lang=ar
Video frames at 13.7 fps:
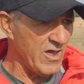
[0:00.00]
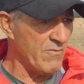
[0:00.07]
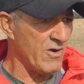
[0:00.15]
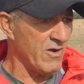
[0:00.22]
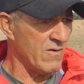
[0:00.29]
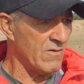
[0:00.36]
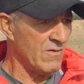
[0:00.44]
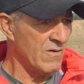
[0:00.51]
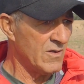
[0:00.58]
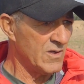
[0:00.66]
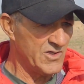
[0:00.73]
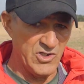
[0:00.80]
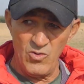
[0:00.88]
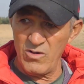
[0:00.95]
يبرك
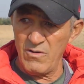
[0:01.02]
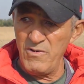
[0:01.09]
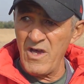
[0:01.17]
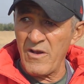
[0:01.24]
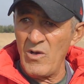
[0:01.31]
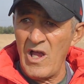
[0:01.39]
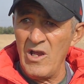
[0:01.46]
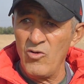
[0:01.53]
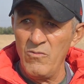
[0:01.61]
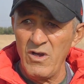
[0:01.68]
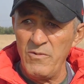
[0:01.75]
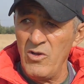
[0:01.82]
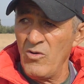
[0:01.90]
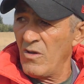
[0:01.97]
زيكو كبير العلقوم
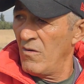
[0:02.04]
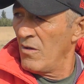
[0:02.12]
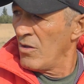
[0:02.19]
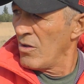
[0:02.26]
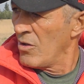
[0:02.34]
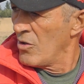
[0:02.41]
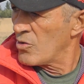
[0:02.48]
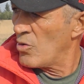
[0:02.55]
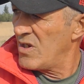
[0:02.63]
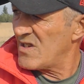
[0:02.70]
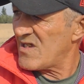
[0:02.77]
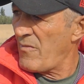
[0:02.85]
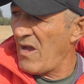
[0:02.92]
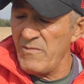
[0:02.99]
كبير يمكن طوله
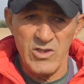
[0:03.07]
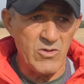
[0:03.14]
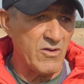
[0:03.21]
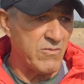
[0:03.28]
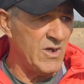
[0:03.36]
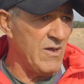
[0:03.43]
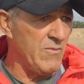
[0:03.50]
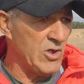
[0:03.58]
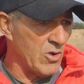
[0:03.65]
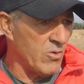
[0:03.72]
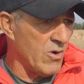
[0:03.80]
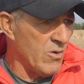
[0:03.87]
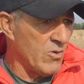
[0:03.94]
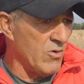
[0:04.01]
7 متر 8 متر
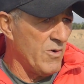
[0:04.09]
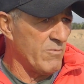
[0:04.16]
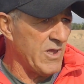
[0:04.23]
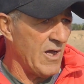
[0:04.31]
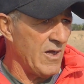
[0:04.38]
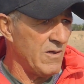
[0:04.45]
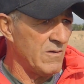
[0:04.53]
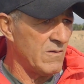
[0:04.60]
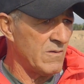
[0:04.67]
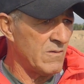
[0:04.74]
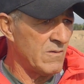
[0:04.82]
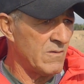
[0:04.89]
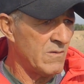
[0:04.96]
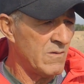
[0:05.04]
الكبر نتاعها
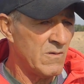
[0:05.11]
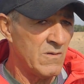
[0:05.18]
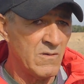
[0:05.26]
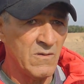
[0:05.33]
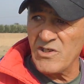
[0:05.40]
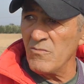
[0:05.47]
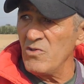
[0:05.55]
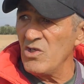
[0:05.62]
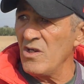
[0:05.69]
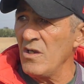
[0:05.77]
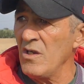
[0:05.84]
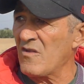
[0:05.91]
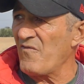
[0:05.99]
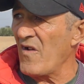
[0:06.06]
لازم
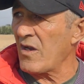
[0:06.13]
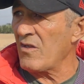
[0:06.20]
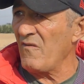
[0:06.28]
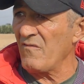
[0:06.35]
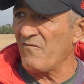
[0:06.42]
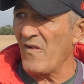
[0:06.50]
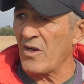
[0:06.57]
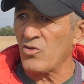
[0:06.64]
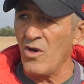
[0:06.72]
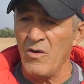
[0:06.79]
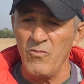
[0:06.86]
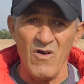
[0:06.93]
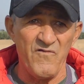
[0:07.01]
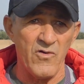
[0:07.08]
يتفقدوا
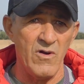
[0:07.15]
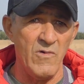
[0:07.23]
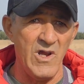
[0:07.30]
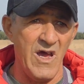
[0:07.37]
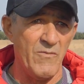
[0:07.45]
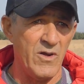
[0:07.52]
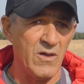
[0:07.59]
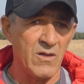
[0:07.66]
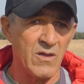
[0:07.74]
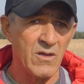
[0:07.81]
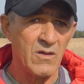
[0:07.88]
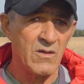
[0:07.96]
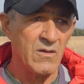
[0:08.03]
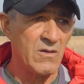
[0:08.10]
يتفقدوهم يوفروا لهم الامن
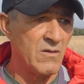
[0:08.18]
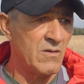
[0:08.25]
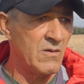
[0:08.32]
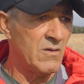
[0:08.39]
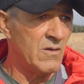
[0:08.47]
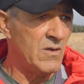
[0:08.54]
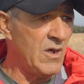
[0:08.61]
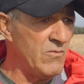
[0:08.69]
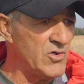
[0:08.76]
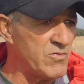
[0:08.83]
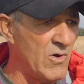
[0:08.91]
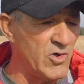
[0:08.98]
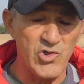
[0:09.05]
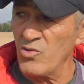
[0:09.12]
لم
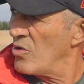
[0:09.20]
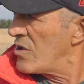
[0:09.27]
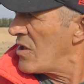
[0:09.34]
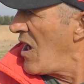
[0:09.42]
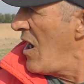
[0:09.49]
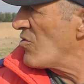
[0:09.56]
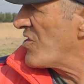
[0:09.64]
مش موجود قلت لك هاو